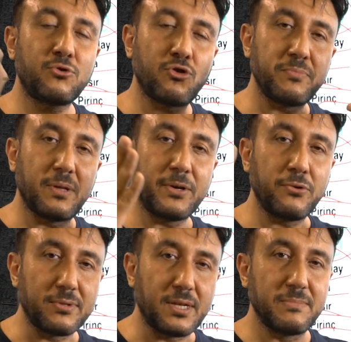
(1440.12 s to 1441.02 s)
de toplama
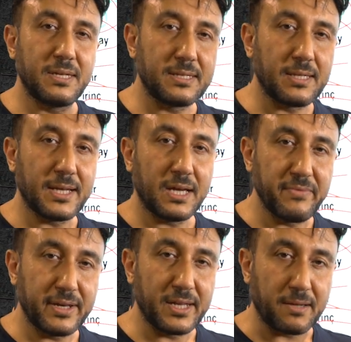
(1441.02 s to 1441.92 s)
yöntemleri
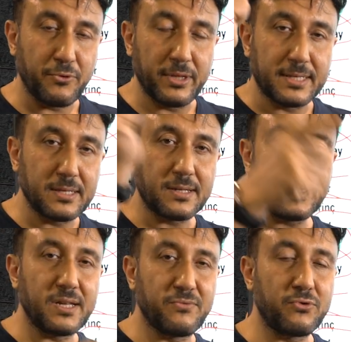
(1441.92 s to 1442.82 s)
zarar vererek böyle
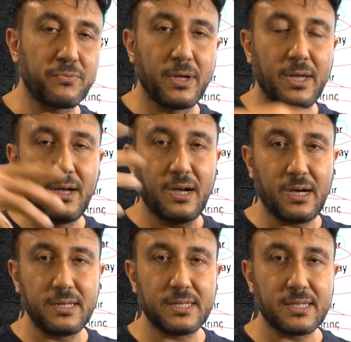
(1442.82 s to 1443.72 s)
sırıklara vurup
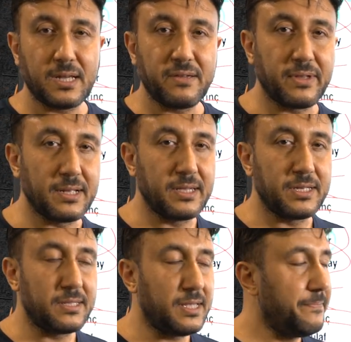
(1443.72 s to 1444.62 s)
ağaca zarar verildiği
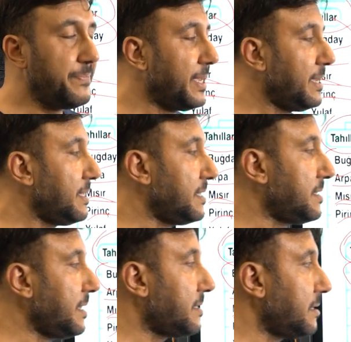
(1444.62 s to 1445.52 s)
için de
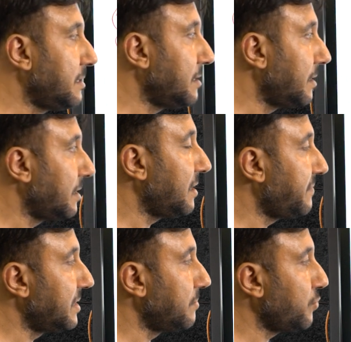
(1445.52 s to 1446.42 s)
zeytin e,
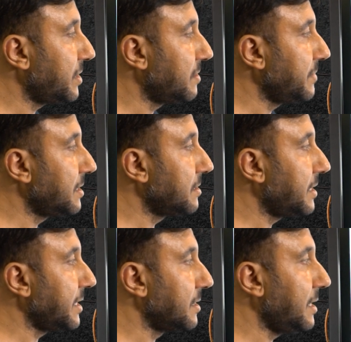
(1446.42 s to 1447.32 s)
efendim üretimi
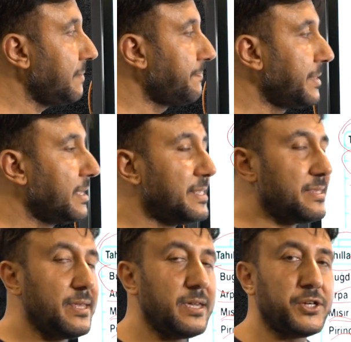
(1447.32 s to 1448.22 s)
yıldan yıla
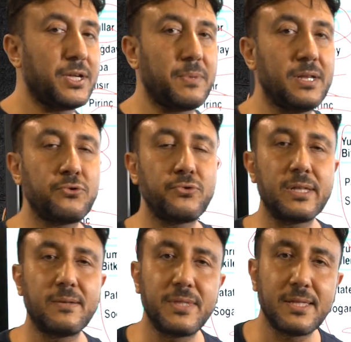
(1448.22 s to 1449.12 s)
değişebilir.
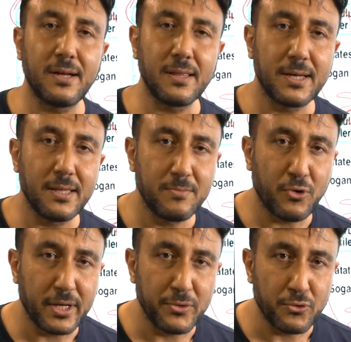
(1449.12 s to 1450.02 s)
Üretimde dalgalanma
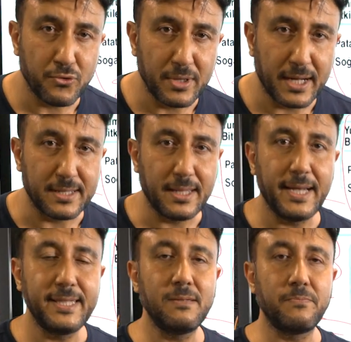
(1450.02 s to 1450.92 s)
olan
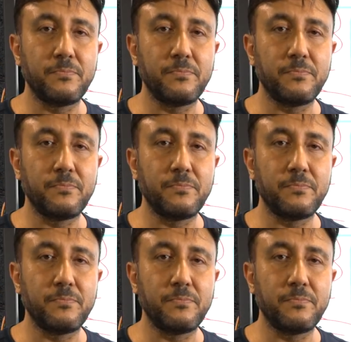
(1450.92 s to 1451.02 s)
ürünlerden